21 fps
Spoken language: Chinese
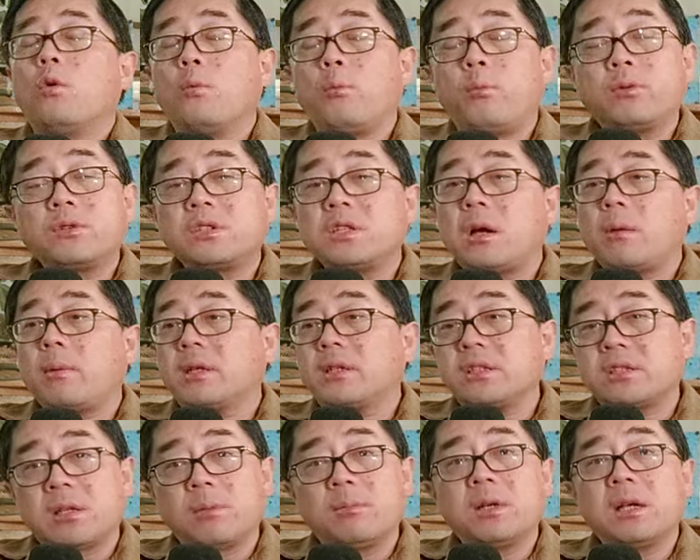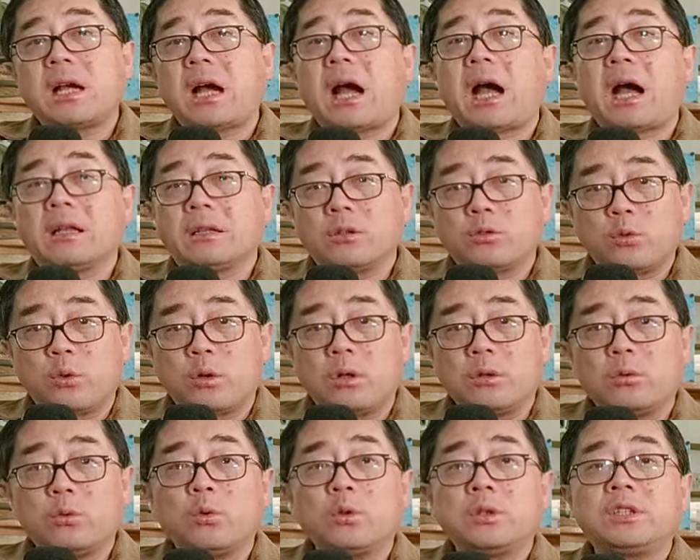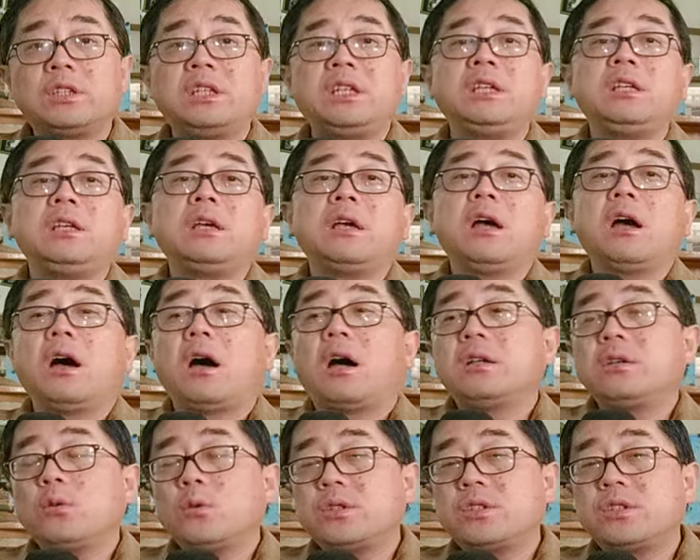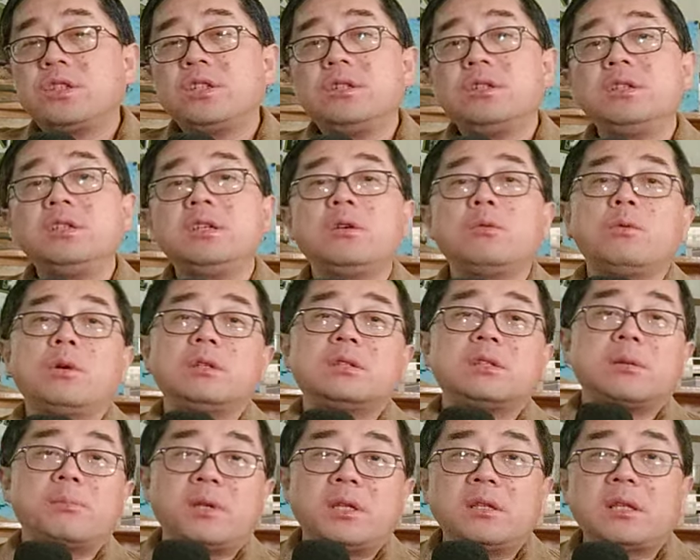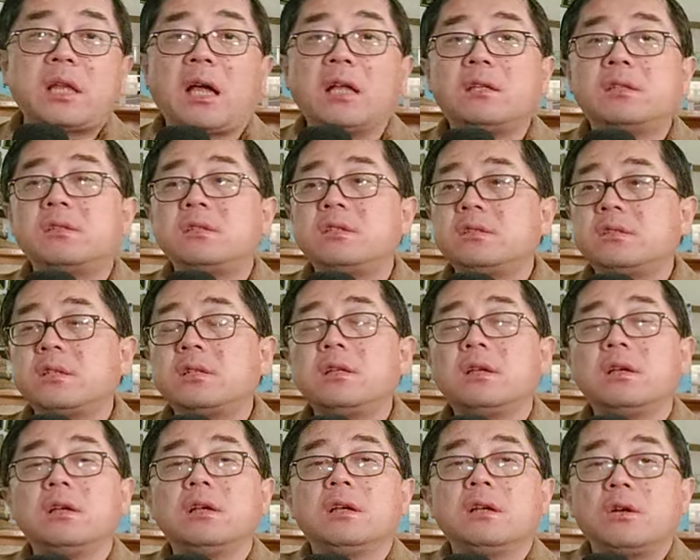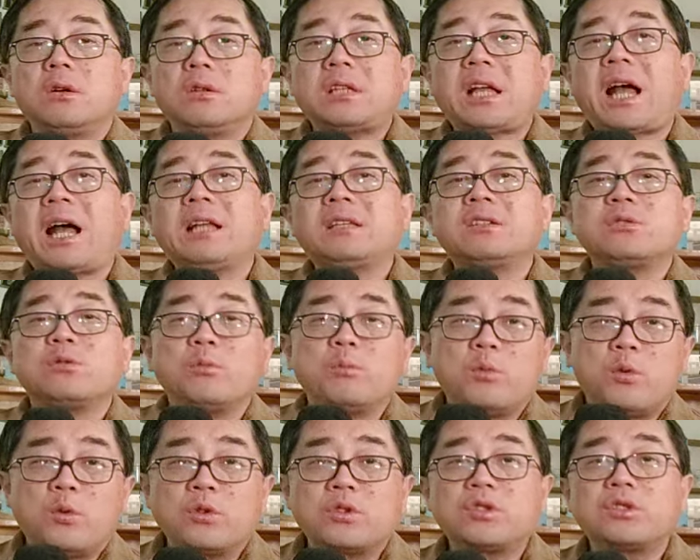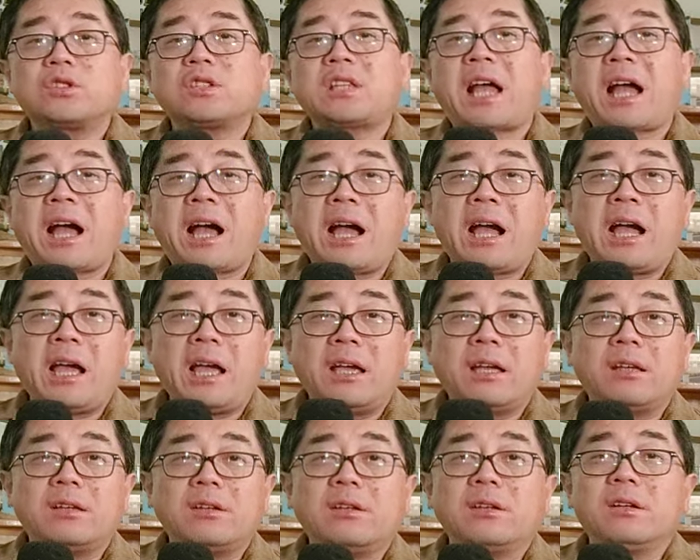我不知要把这个成本卡到多少多低，而且我仅因为这个平台竞争和它这种模式太。